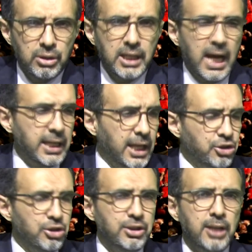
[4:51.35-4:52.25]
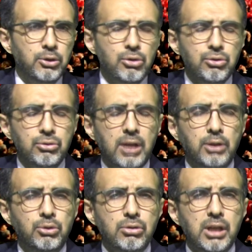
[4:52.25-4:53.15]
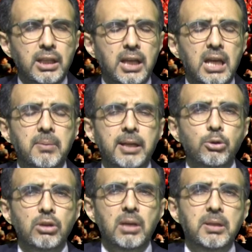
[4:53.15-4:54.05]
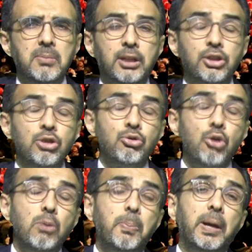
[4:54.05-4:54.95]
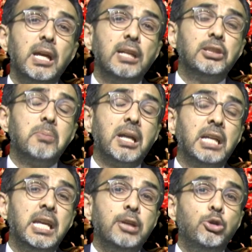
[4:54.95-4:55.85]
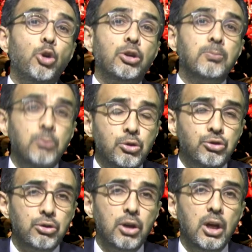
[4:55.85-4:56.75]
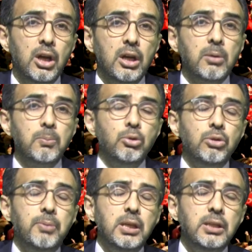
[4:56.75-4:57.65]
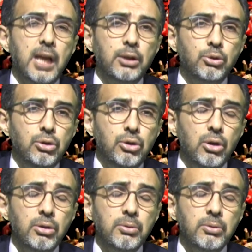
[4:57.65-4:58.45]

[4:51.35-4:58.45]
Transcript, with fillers: Yani eşinden dostundan Türkiye'de emekli olabilmek için çok para yatırmak gerekiyormuş. Bunu birinden duyuyor.